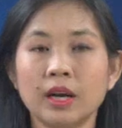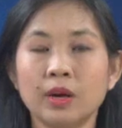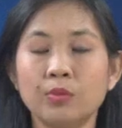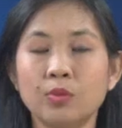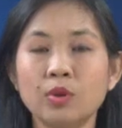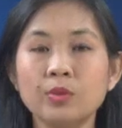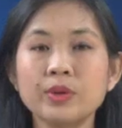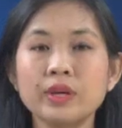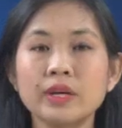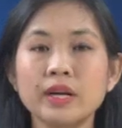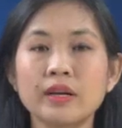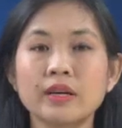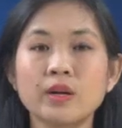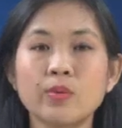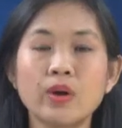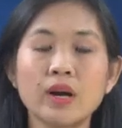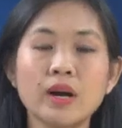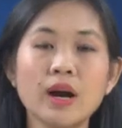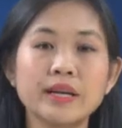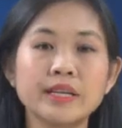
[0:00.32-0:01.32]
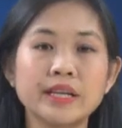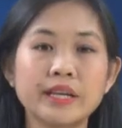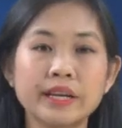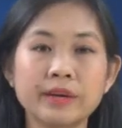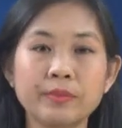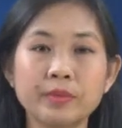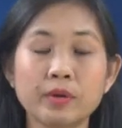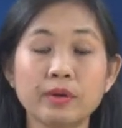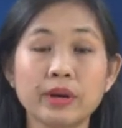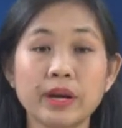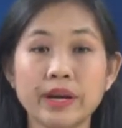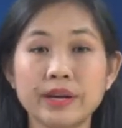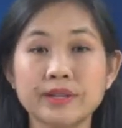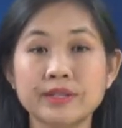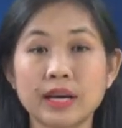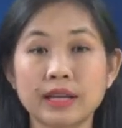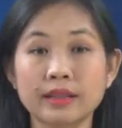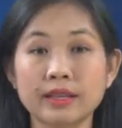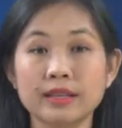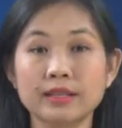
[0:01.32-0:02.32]
毛边的这晚啊，一年没有开
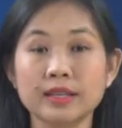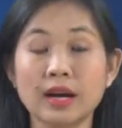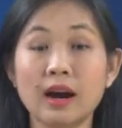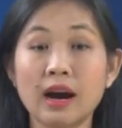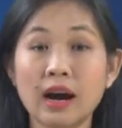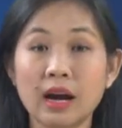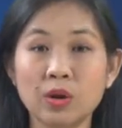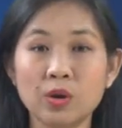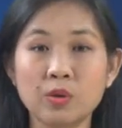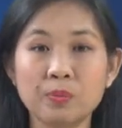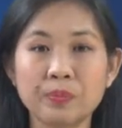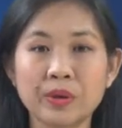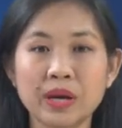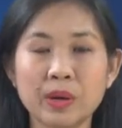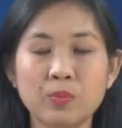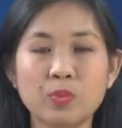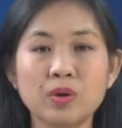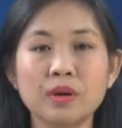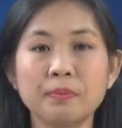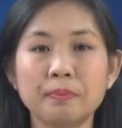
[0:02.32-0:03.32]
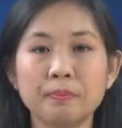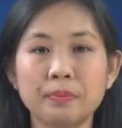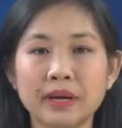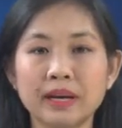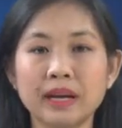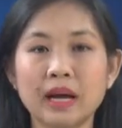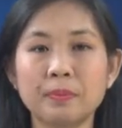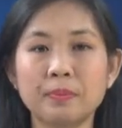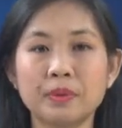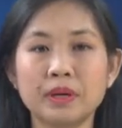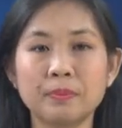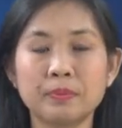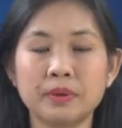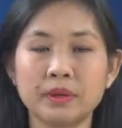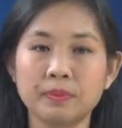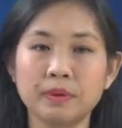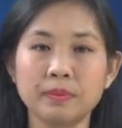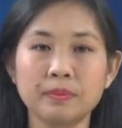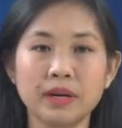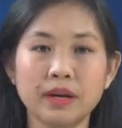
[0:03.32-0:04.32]
沙滩江阿龙边盘被来被
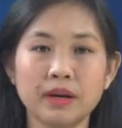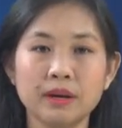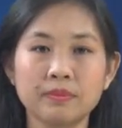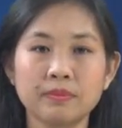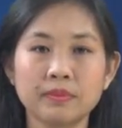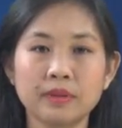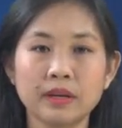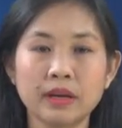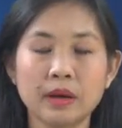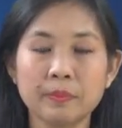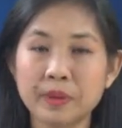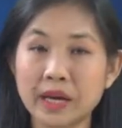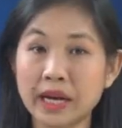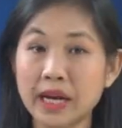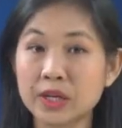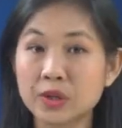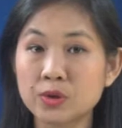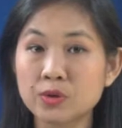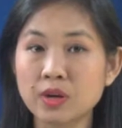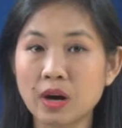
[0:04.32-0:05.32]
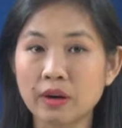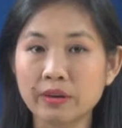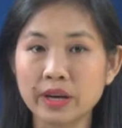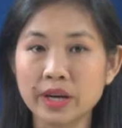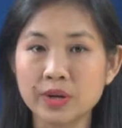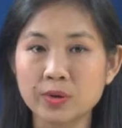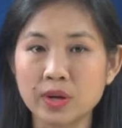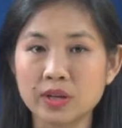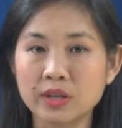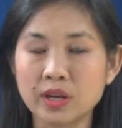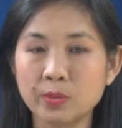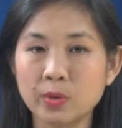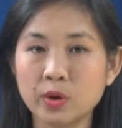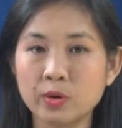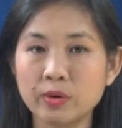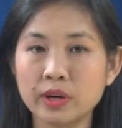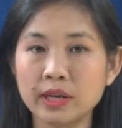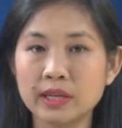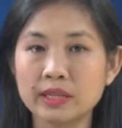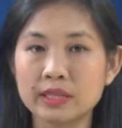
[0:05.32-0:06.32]
批评没。 今日土壤一转，也莫
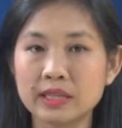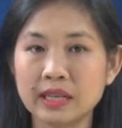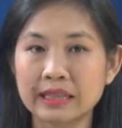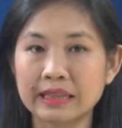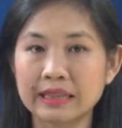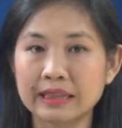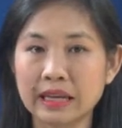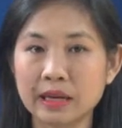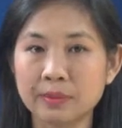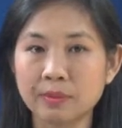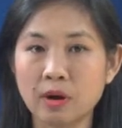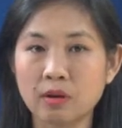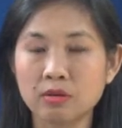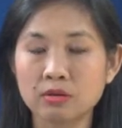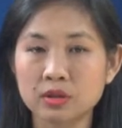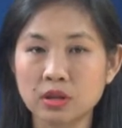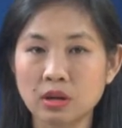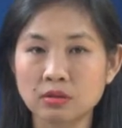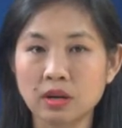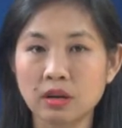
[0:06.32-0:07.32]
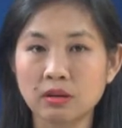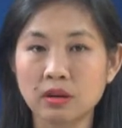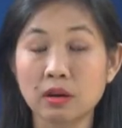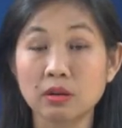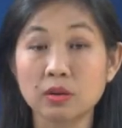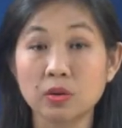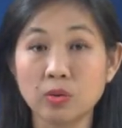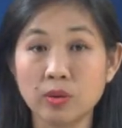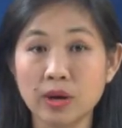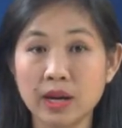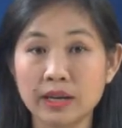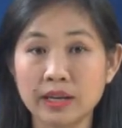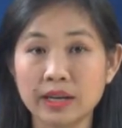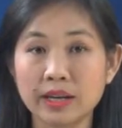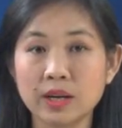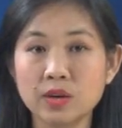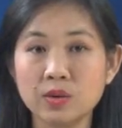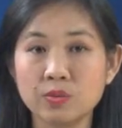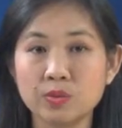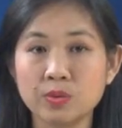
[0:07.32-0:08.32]
为绝对忙超长了路，安
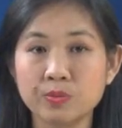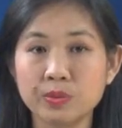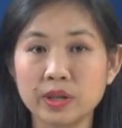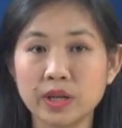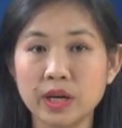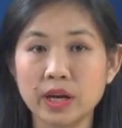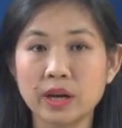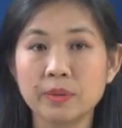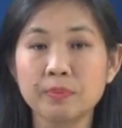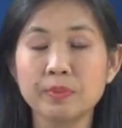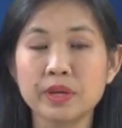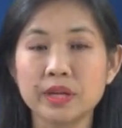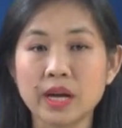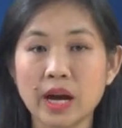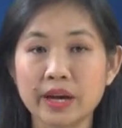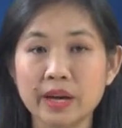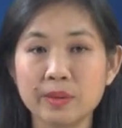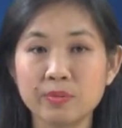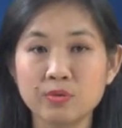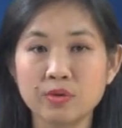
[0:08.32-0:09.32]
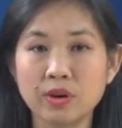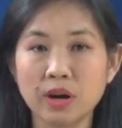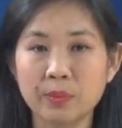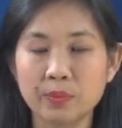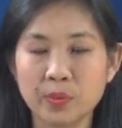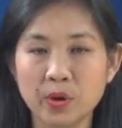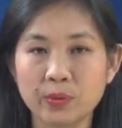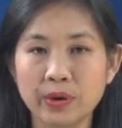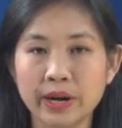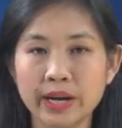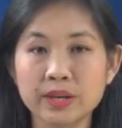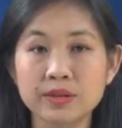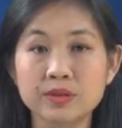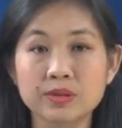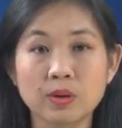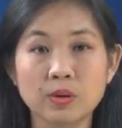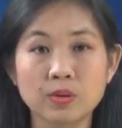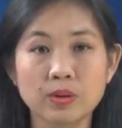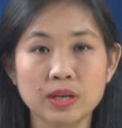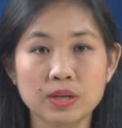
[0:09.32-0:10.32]
尼了，莫比呢，比伢伊木个表话嘞，
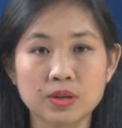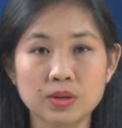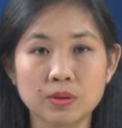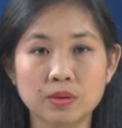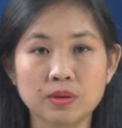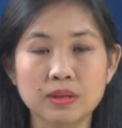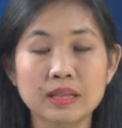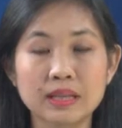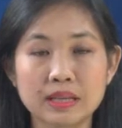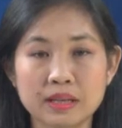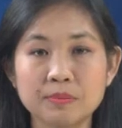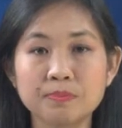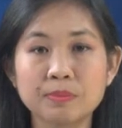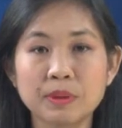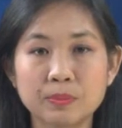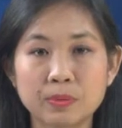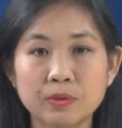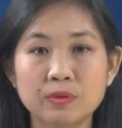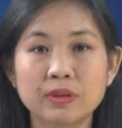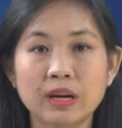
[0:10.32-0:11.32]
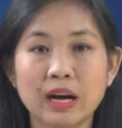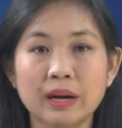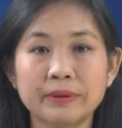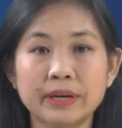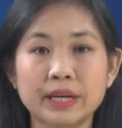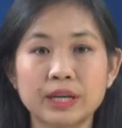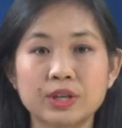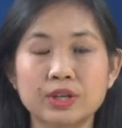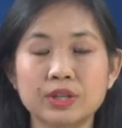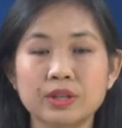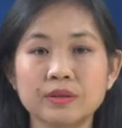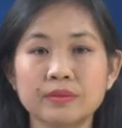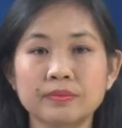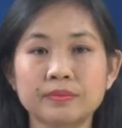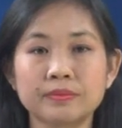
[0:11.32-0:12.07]
少年头突然被捕查话嘞些。